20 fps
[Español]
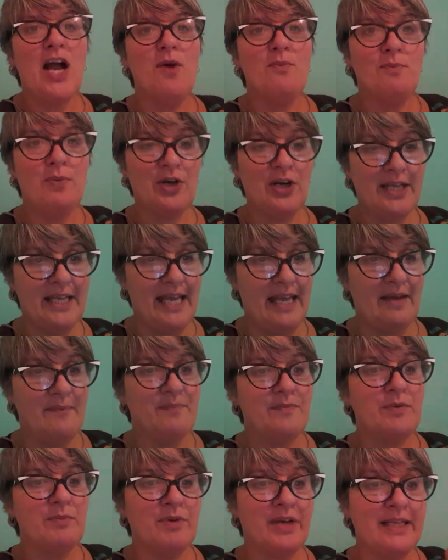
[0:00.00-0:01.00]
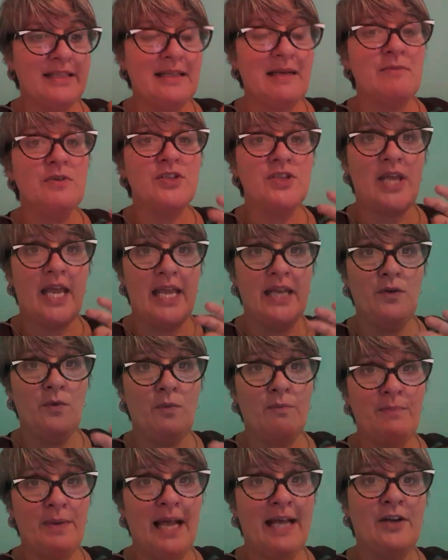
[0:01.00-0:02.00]
¿Por qué? Porque estamos en
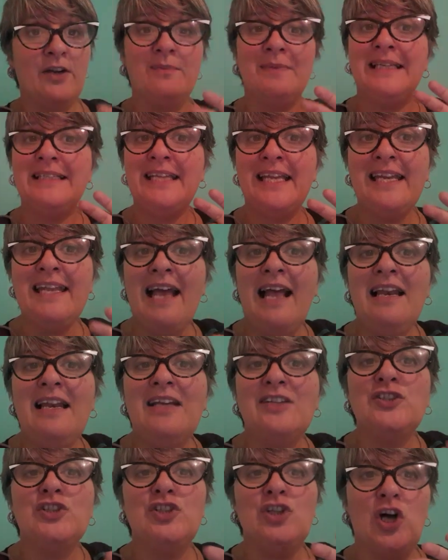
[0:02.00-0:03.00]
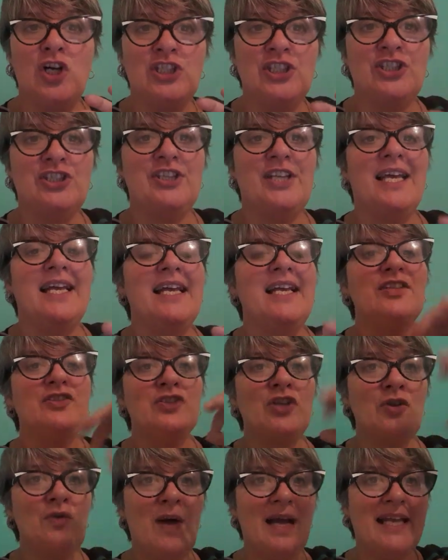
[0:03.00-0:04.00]
un plano material donde
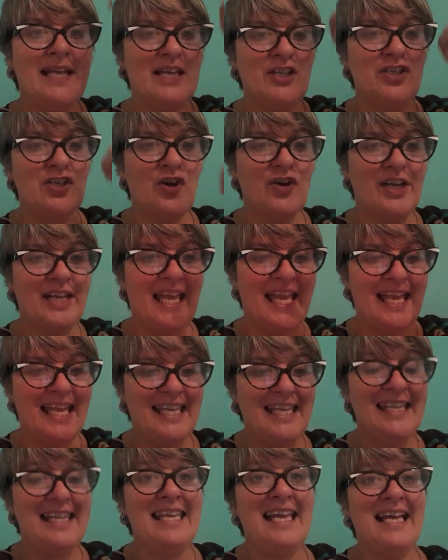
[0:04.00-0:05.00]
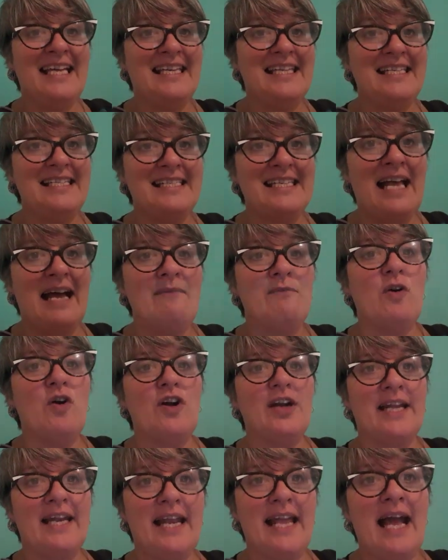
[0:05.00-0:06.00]
todo aquello que idealizamos,
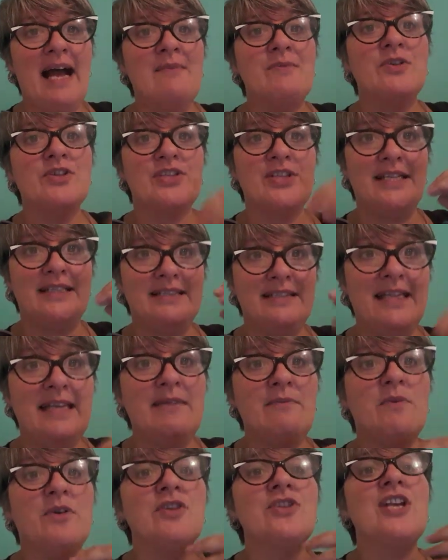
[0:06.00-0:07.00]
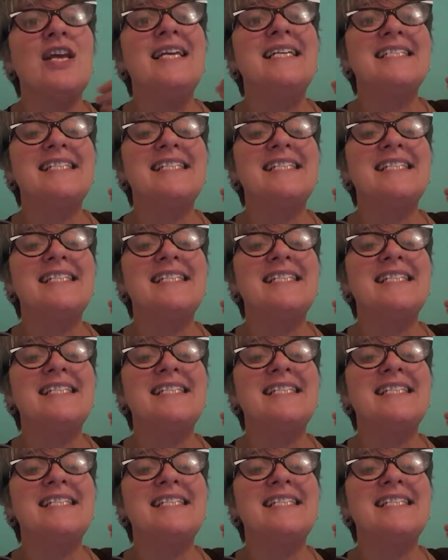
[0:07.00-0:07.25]
creamos, sentimos,